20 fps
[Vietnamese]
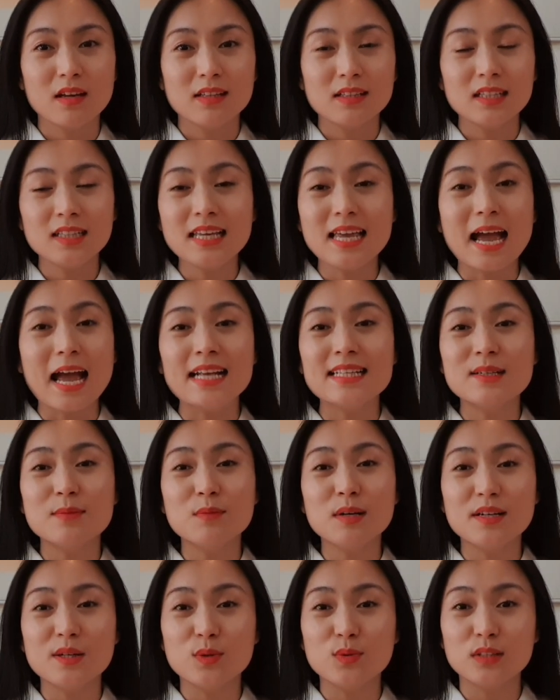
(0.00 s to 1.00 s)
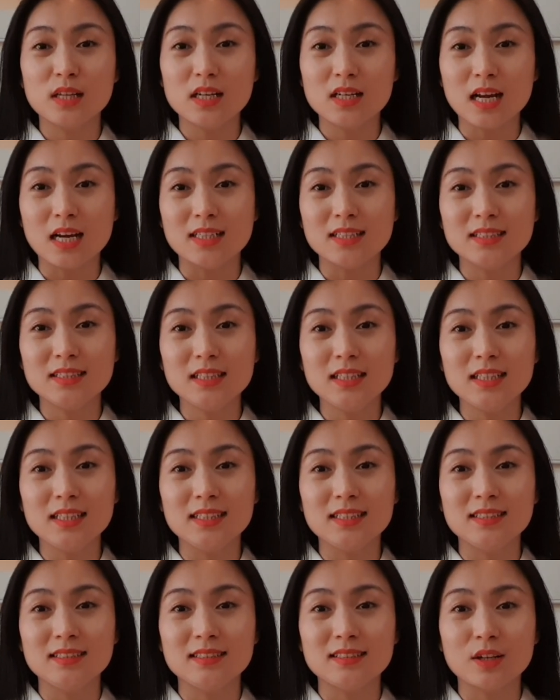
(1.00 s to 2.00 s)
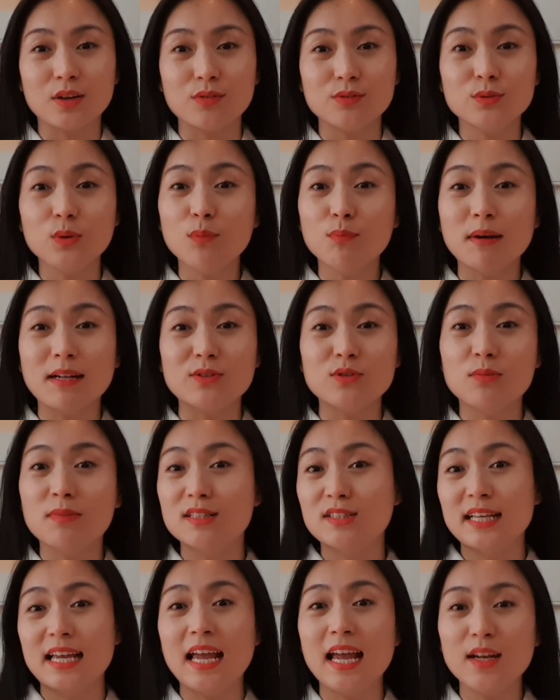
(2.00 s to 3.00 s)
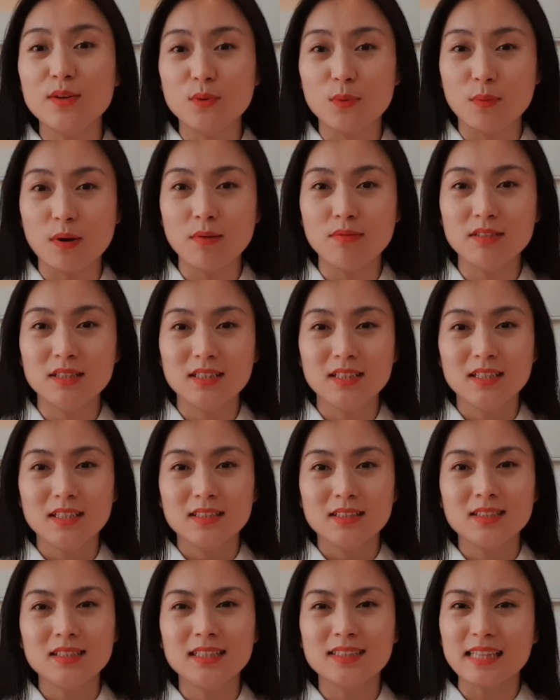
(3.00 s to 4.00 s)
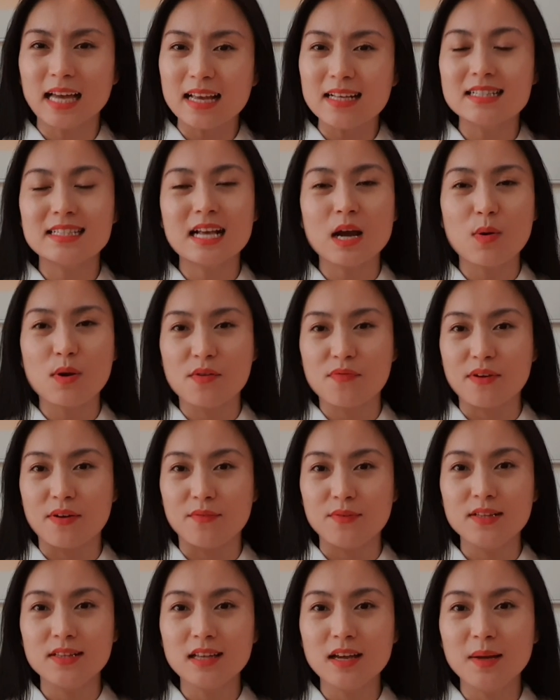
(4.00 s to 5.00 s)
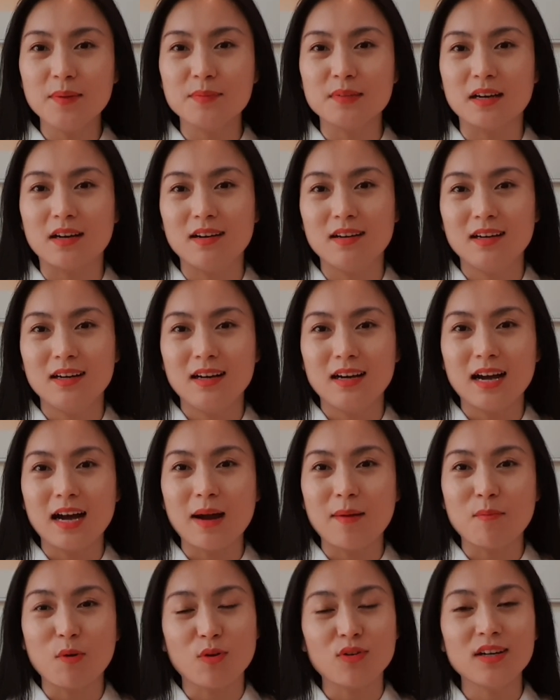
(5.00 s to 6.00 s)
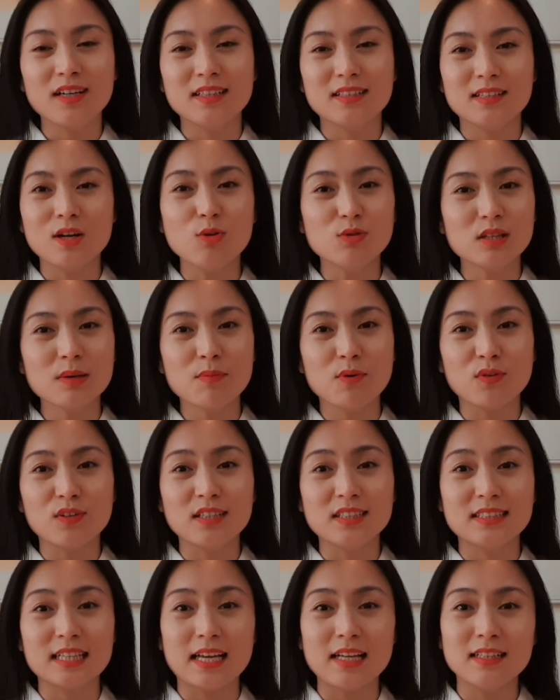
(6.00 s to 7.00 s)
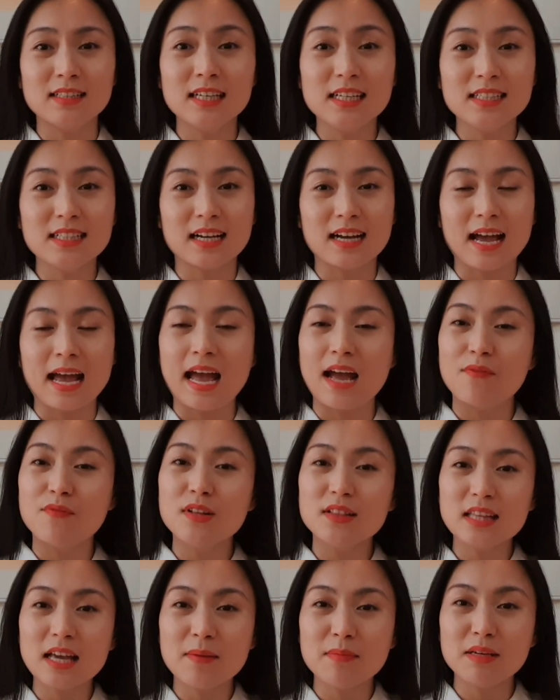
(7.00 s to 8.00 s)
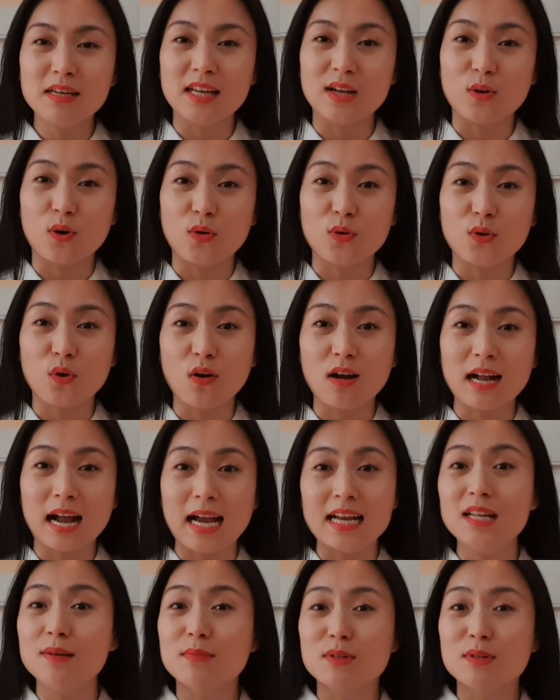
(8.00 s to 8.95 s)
Thế thì hai trăm người đầu tiên đấy thì nó dùng bạn dùng bạn sẽ hết, đúng không? Thế thì tại sao lại phải viết thêm nhỉ? À, mọi người đầu tiên mọi người sẽ nghĩ rằng à, viết thêm đi để còn có cái để